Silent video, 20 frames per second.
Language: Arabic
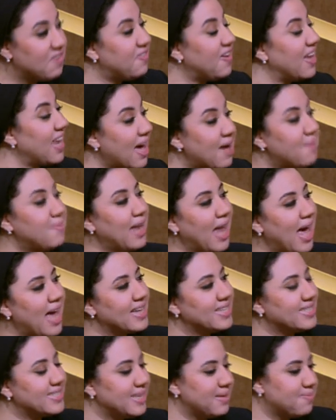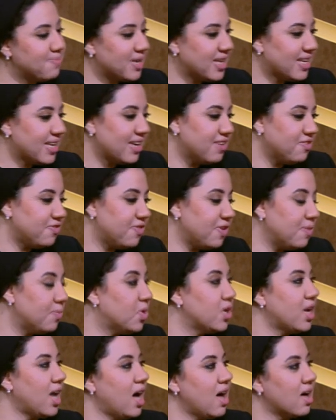فلا بالعكس يمكن كان في
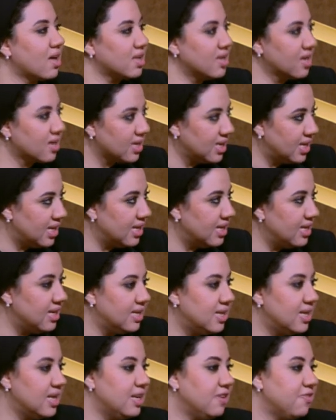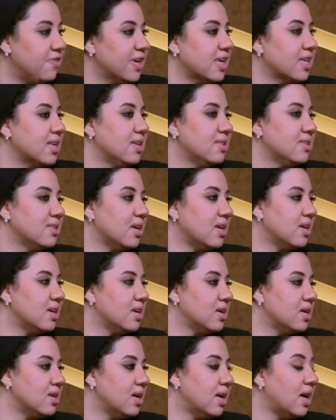بنى حقيقي لفكره
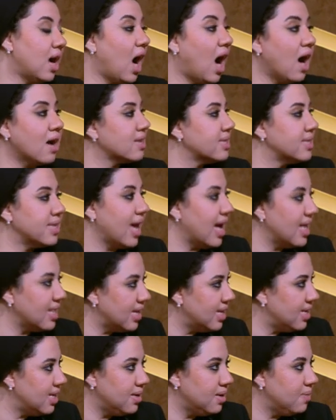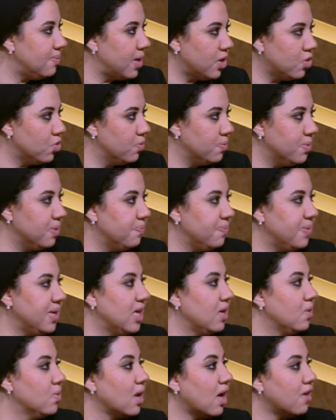آه، عرضي انا لما اؤمن
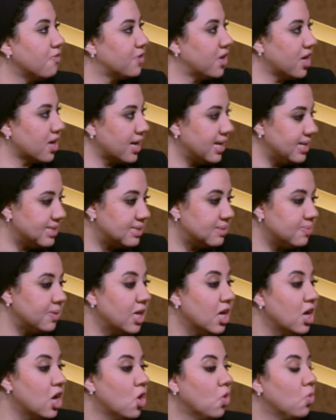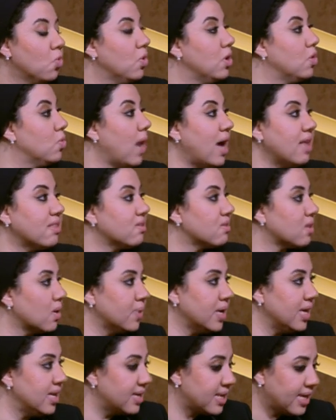به والافكار حزبي ووقت
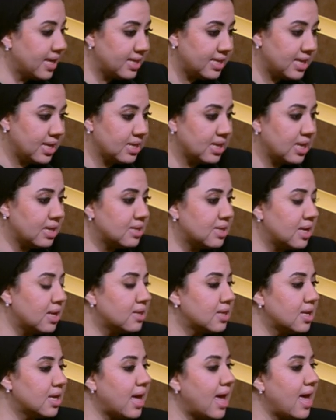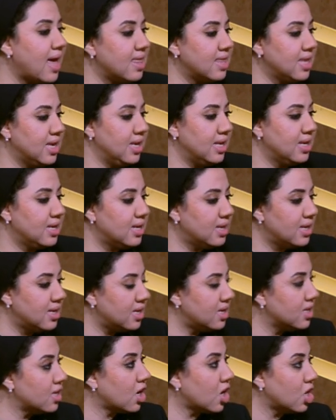طويل جدا جدا هذه
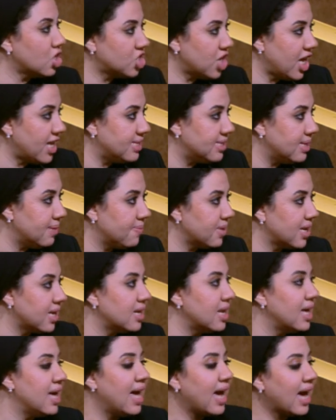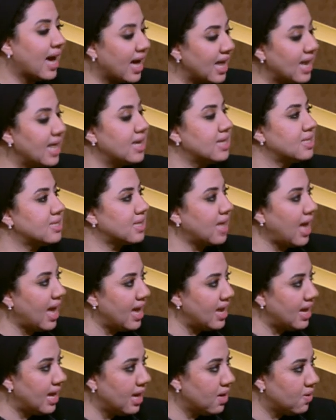النقاشات يمكن خلقت
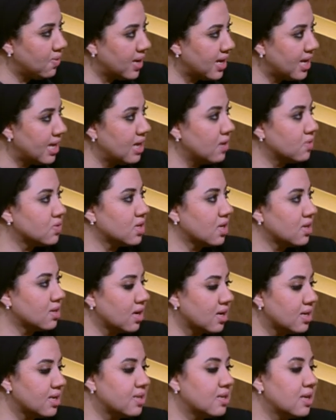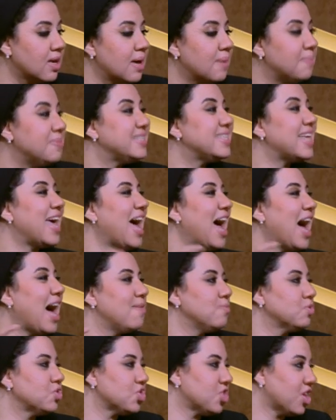حاله حواريه وصدرت
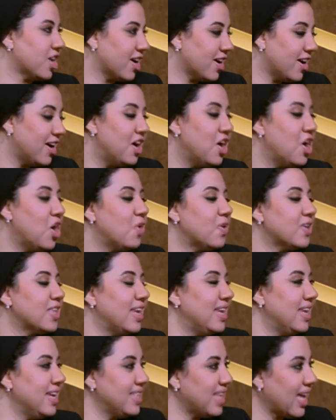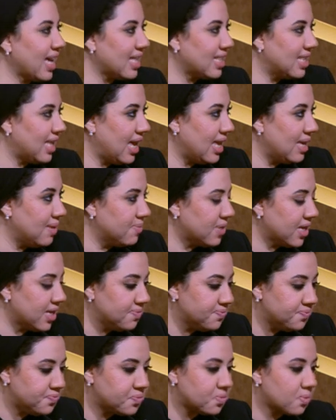مساحه مشتركه هو ده اللي احنا خدناه
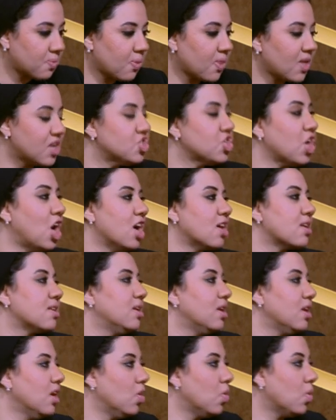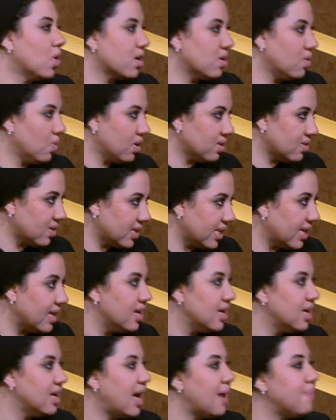يمكن شعار للحوار الوطني
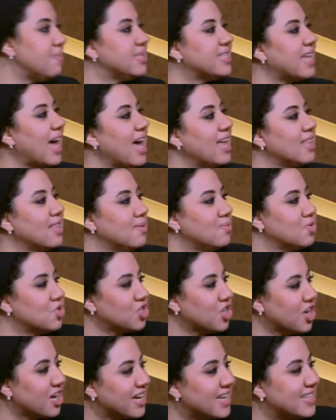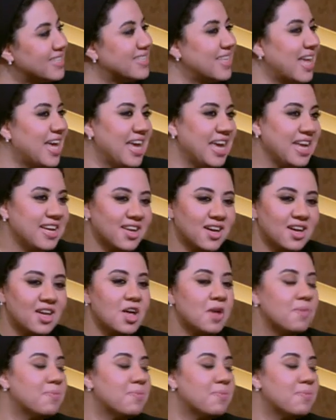المساحات المشتركه ازاي احنا